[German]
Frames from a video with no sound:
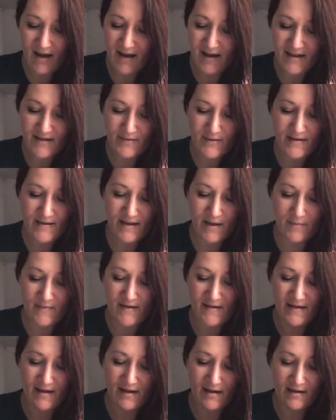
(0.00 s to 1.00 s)
Es war
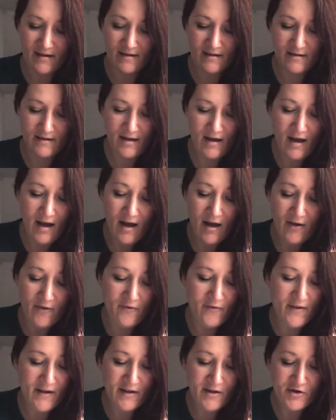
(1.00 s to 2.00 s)
Samstag.
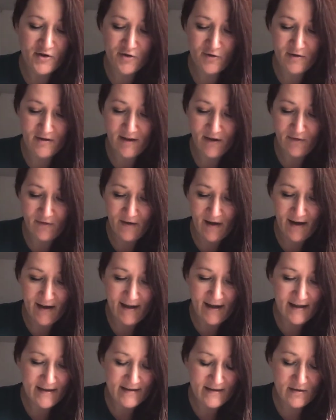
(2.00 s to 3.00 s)
Wenn Julia frei
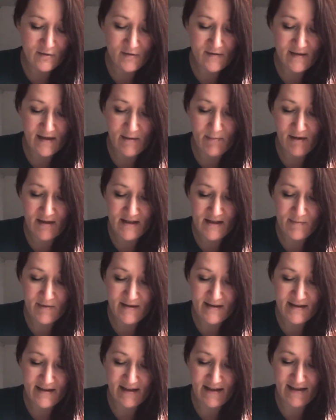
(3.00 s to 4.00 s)
hatte, nutzte er manchmal
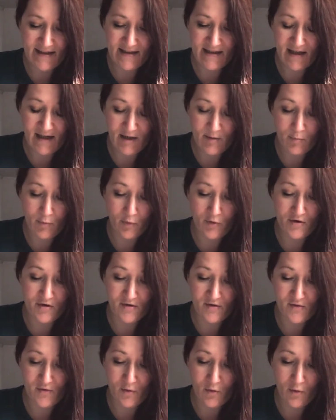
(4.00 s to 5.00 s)
die Gelegenheit,
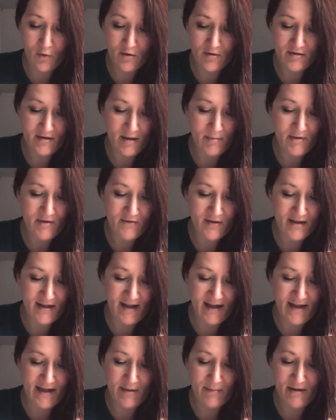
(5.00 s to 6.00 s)
Brötchen zu holen, damit wir
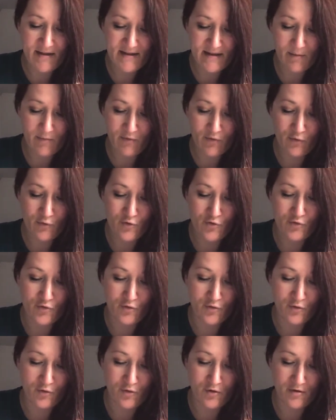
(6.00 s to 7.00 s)
drei gemeinsam
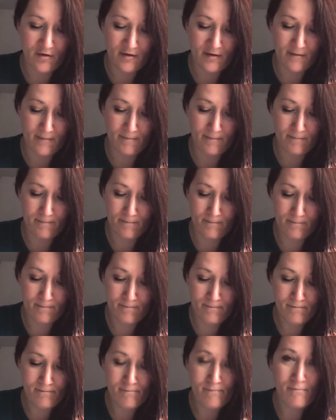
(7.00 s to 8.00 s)
frühstücken konnten.
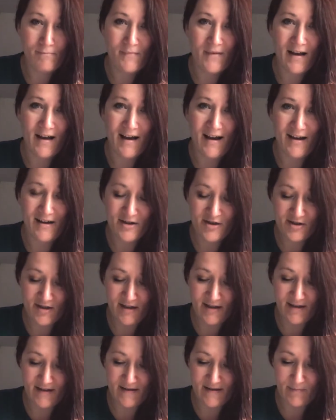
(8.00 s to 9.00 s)
Rasch
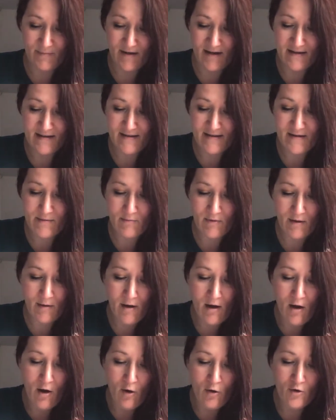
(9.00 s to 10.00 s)
ging ich ins Badezimmer
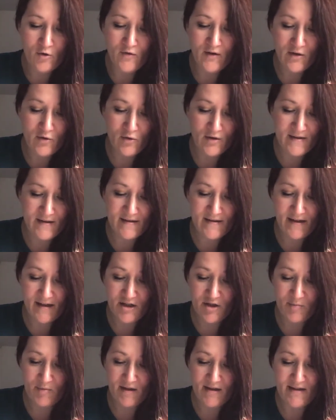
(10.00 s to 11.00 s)
und war kurze Zeit
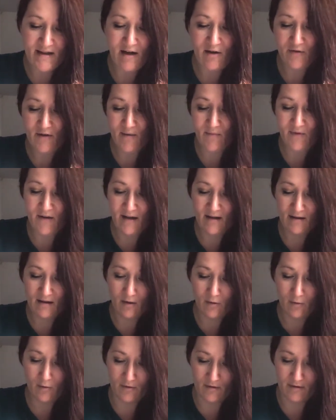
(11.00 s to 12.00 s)
später auf dem Weg nach
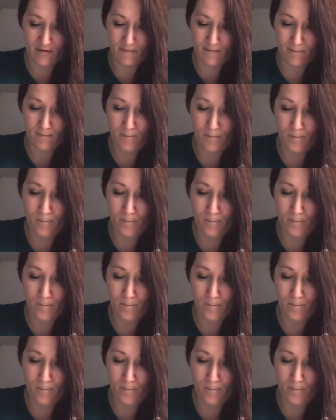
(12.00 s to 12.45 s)
unten.